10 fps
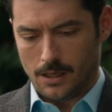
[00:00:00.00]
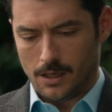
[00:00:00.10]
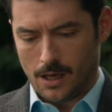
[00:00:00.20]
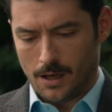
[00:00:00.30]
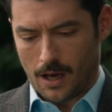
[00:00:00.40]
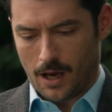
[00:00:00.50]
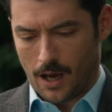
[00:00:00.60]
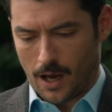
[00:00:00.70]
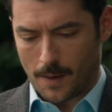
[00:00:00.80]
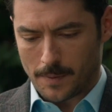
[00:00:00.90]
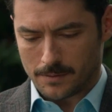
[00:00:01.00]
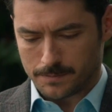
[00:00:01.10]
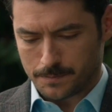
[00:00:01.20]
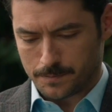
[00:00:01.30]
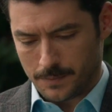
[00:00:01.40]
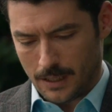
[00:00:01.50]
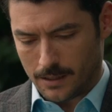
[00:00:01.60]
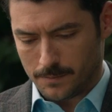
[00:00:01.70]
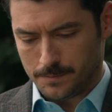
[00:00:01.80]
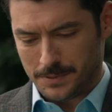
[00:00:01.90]
Ee, ama
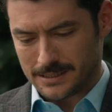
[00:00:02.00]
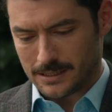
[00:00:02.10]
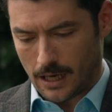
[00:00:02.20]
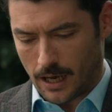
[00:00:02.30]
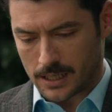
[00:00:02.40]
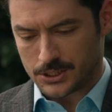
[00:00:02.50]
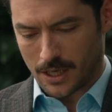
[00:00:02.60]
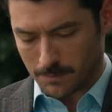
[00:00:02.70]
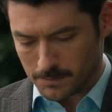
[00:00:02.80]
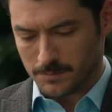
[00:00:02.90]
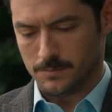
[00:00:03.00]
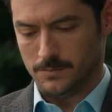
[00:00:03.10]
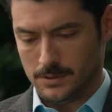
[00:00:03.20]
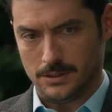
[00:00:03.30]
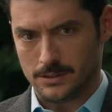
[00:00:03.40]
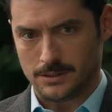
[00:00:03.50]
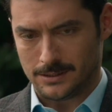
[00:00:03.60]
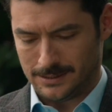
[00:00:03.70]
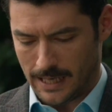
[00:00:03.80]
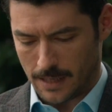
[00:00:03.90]
e, biz akşam
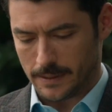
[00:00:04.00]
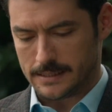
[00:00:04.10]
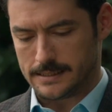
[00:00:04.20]
gelmek